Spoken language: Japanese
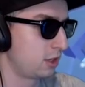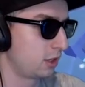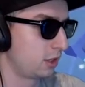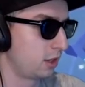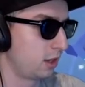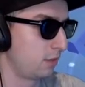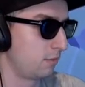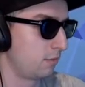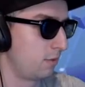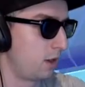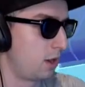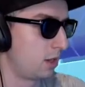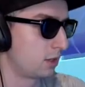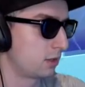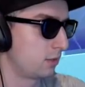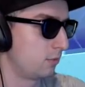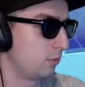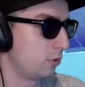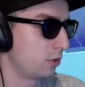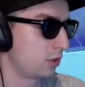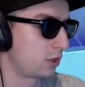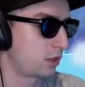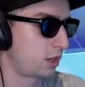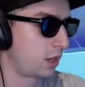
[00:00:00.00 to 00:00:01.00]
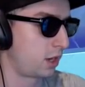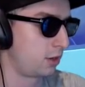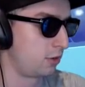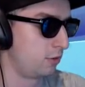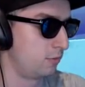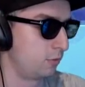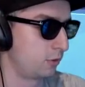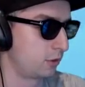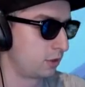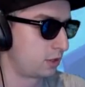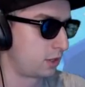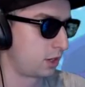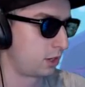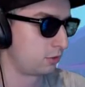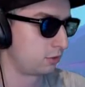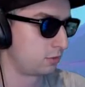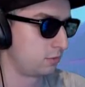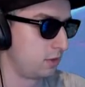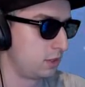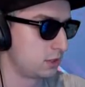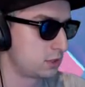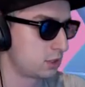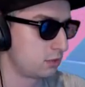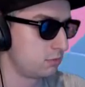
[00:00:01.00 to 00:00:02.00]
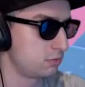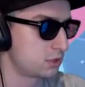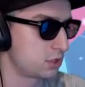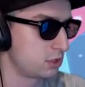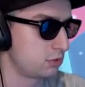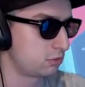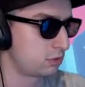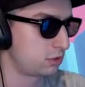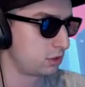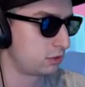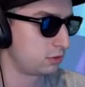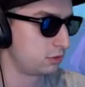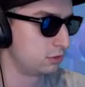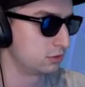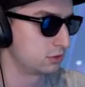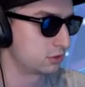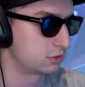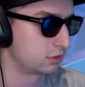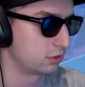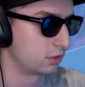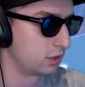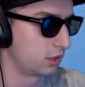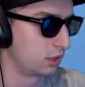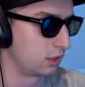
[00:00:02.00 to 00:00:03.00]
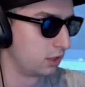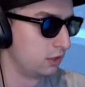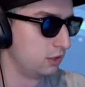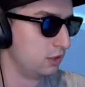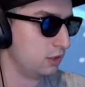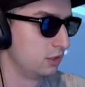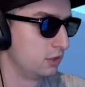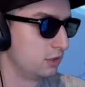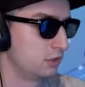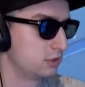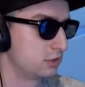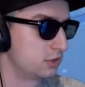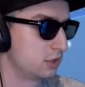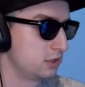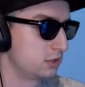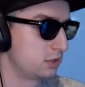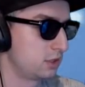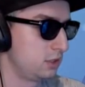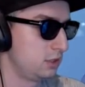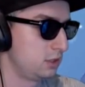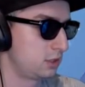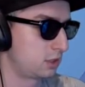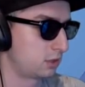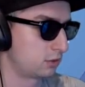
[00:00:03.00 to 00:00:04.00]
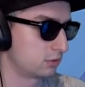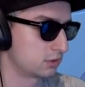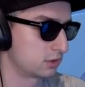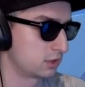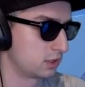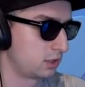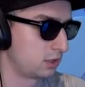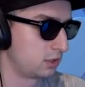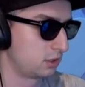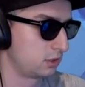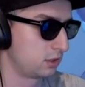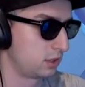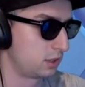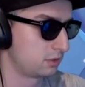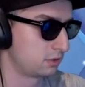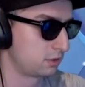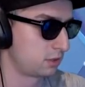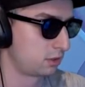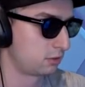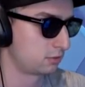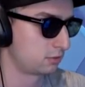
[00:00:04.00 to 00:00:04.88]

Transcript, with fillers: がね、まだもう一回やろう、もう一回やろうってめちゃめちゃ言ってくるんですよね。全然いいけどさ、やるけ